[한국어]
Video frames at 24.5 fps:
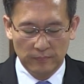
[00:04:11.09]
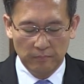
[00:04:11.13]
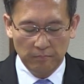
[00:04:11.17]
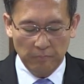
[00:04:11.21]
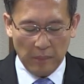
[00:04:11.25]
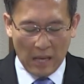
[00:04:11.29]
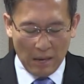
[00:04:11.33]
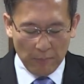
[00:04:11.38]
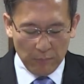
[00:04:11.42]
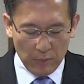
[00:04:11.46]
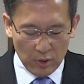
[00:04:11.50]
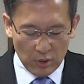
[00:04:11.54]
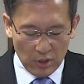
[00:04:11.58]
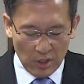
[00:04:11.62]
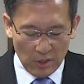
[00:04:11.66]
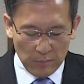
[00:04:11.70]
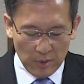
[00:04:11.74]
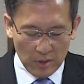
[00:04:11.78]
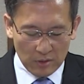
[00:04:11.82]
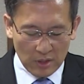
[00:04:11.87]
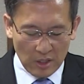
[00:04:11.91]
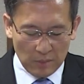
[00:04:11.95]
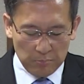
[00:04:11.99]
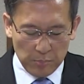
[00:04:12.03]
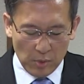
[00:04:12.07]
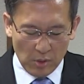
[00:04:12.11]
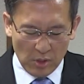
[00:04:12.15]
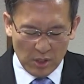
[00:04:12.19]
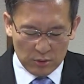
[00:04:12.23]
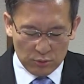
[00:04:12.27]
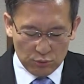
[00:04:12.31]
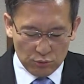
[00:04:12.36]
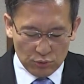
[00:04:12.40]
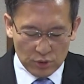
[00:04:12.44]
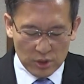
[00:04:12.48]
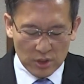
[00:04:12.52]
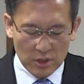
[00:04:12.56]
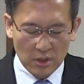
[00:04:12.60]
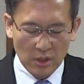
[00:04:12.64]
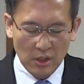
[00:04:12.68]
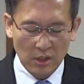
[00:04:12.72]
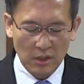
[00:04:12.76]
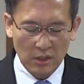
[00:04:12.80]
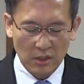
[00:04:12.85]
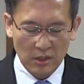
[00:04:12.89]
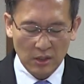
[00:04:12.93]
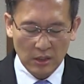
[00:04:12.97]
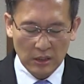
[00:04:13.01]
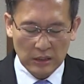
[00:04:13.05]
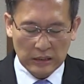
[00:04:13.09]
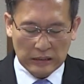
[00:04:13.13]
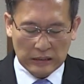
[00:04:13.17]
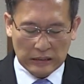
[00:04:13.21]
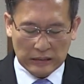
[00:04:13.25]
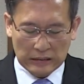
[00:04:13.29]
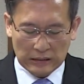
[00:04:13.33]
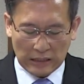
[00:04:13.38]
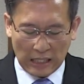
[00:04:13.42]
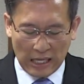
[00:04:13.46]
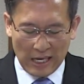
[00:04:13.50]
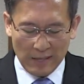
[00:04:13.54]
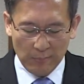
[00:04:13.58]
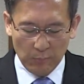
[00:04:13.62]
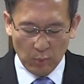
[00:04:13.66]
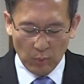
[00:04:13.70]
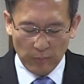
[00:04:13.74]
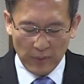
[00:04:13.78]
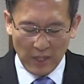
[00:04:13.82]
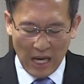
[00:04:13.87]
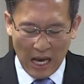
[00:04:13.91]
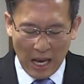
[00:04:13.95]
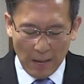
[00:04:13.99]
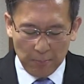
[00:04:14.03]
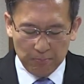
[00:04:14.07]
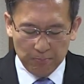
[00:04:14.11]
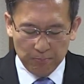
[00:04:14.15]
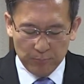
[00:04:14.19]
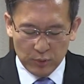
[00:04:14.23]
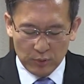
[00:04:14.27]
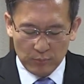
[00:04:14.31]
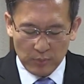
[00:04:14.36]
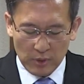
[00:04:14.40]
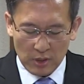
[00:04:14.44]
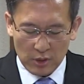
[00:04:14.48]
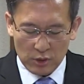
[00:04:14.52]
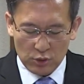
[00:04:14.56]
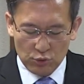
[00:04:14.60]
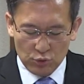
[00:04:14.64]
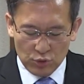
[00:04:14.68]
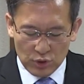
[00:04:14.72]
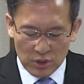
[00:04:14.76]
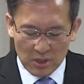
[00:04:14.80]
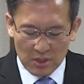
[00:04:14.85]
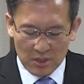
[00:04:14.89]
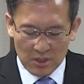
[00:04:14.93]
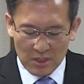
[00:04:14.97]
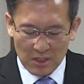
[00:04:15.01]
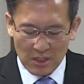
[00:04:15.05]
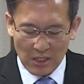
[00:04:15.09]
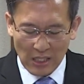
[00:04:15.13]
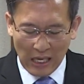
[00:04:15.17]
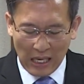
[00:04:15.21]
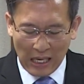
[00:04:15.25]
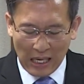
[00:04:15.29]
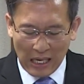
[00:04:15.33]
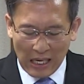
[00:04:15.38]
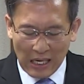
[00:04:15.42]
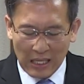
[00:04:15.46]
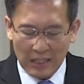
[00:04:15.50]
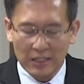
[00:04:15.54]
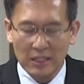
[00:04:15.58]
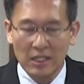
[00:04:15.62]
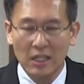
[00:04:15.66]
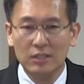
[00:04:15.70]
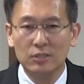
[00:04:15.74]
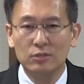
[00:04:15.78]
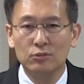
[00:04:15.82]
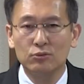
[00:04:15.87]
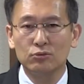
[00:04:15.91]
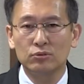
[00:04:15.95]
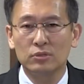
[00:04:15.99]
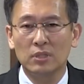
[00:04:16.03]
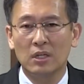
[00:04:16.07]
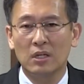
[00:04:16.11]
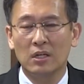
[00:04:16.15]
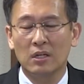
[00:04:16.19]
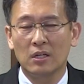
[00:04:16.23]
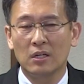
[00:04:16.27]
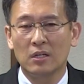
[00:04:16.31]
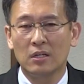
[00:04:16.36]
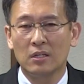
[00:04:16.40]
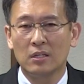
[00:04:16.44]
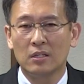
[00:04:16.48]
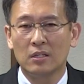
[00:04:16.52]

밤이 되면 내 뼈가 쑤시니 나의 몸에 아픔이 쉬지 아니하는구나.